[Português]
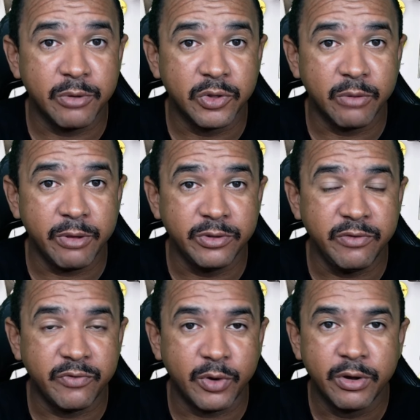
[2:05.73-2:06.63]
Meu nome é
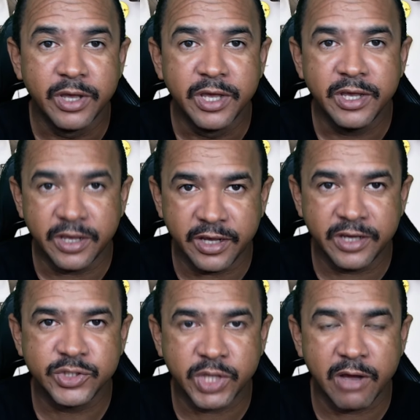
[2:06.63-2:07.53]
Ronivon,
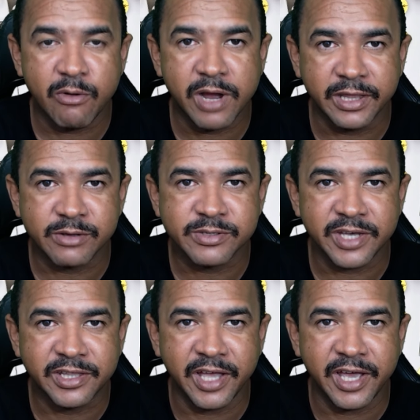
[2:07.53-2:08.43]
este é o canal
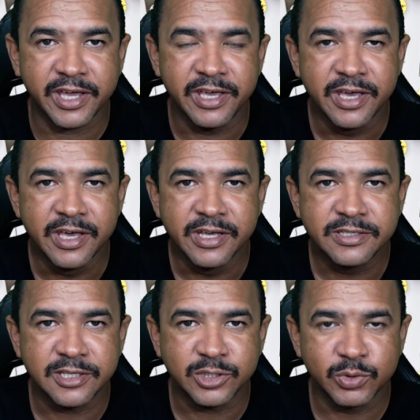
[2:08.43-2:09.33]
Certec.
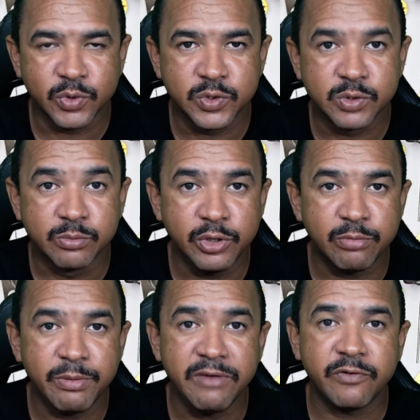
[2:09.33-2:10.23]
Sejam todos
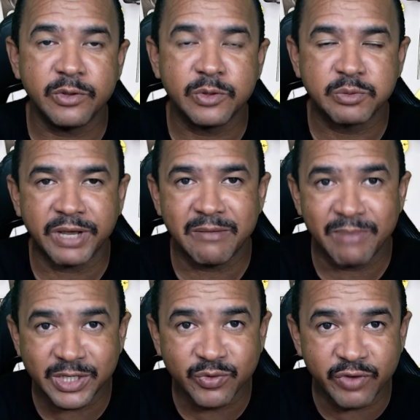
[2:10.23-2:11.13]
muito bem-vindos para
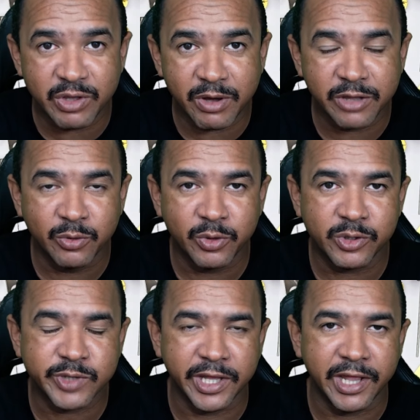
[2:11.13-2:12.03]
mais um vídeo aqui do
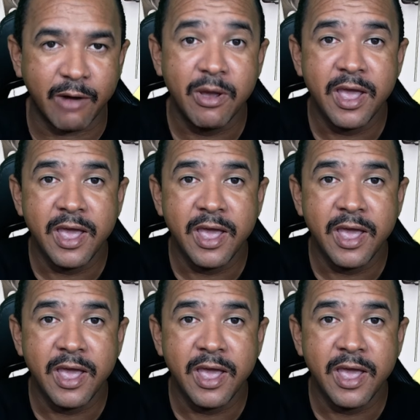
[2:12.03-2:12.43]
nosso canal.